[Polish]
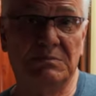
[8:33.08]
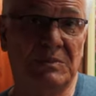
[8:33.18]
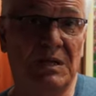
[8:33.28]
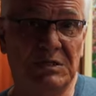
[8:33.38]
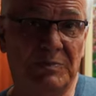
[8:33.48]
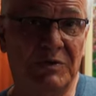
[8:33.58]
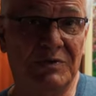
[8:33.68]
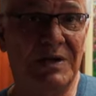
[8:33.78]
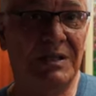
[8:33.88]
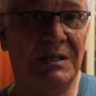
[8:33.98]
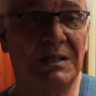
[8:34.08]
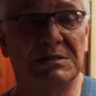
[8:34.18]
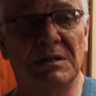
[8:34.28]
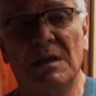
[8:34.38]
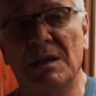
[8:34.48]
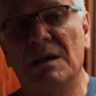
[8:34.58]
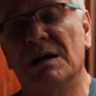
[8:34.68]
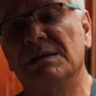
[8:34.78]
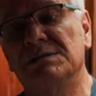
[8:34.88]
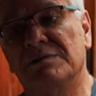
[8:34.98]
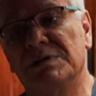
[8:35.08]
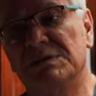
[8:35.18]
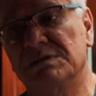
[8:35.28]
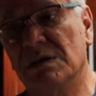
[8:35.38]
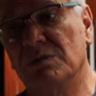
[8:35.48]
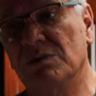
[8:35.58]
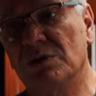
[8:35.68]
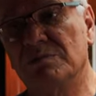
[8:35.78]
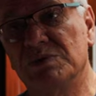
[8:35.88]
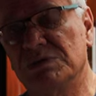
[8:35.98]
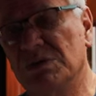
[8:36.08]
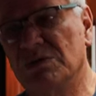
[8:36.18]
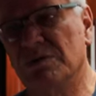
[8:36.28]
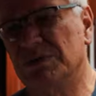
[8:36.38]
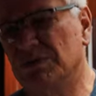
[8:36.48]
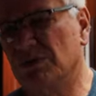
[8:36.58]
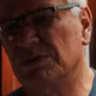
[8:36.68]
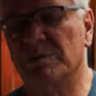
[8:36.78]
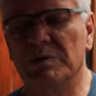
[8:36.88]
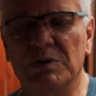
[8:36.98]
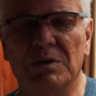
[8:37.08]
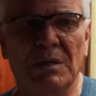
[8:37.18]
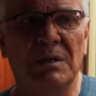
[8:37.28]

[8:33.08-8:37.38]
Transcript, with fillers: Tak się pracowało, ale inaczej. Ale się wyczyszczało dom, wszystko, wszystko, żeby był